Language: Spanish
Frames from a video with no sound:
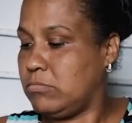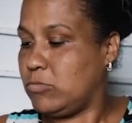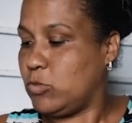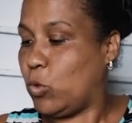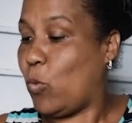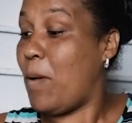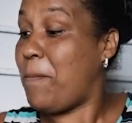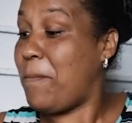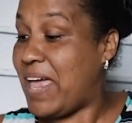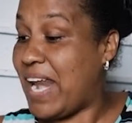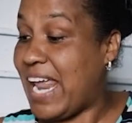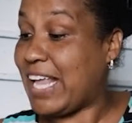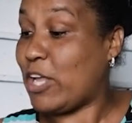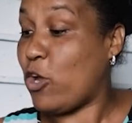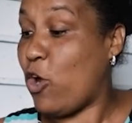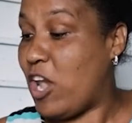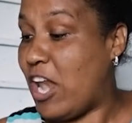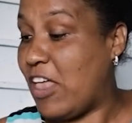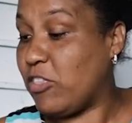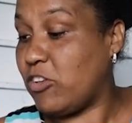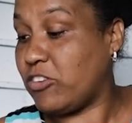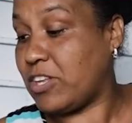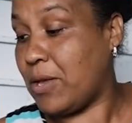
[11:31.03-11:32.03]
voy a esperar que
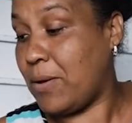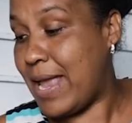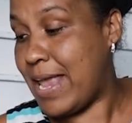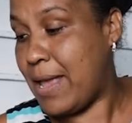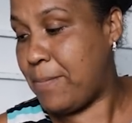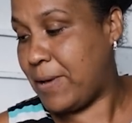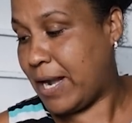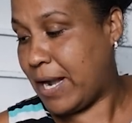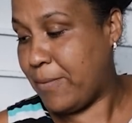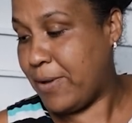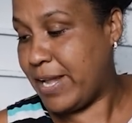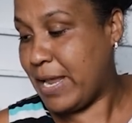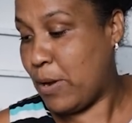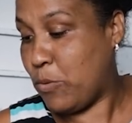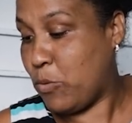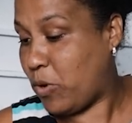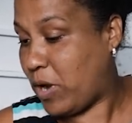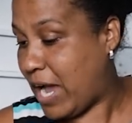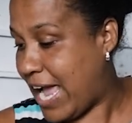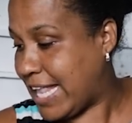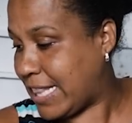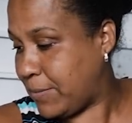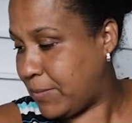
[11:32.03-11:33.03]
Orlando se vaya para venir a
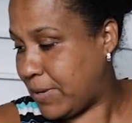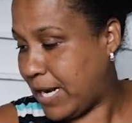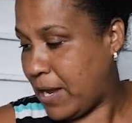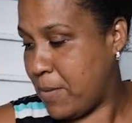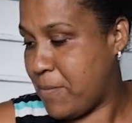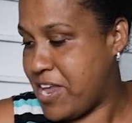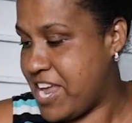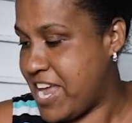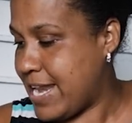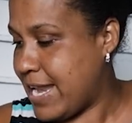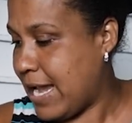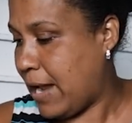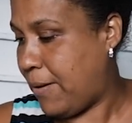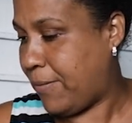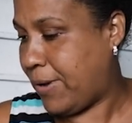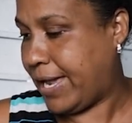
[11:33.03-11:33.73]
buscarte para que me llene la